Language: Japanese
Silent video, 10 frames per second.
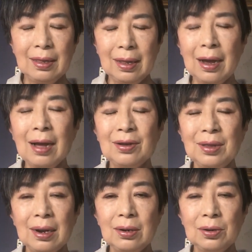長く
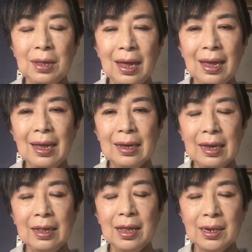なるので
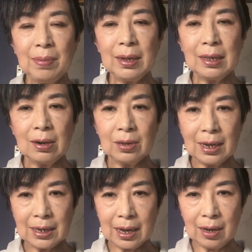切ってしまったので
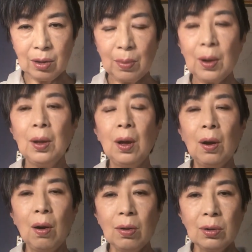すけれども、
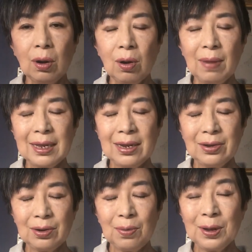本をお持ち
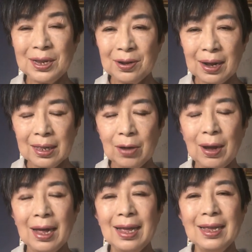の方
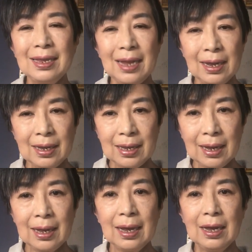はぜひぜ
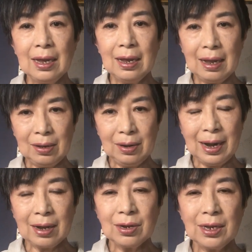ひ
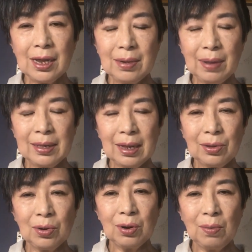略してしまった
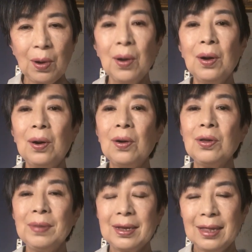ところもお
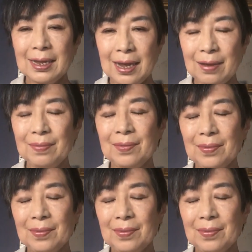読みください。